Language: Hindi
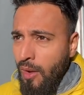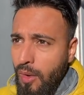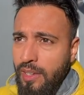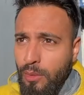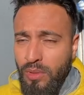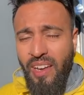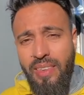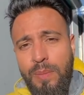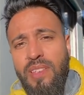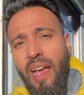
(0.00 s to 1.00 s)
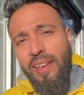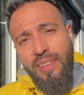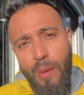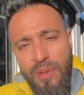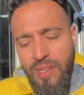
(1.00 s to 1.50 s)
और ये दुनिया की सबसे हाईएस्ट
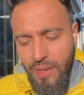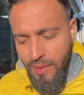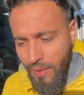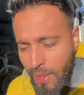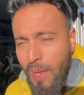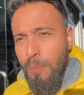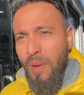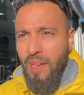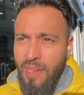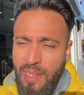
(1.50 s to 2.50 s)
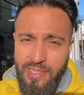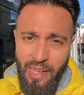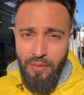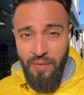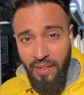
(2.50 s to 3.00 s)
कैपिटल है बारह
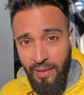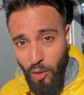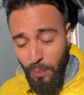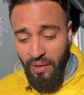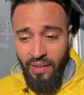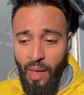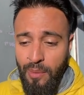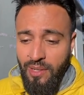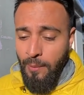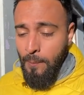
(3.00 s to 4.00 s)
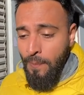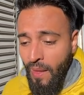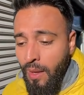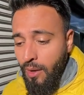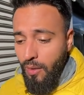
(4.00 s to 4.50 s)
हज़ार फीट के ऊपर है ये कैपिटल
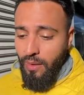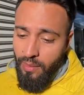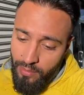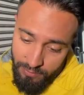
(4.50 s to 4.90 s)
और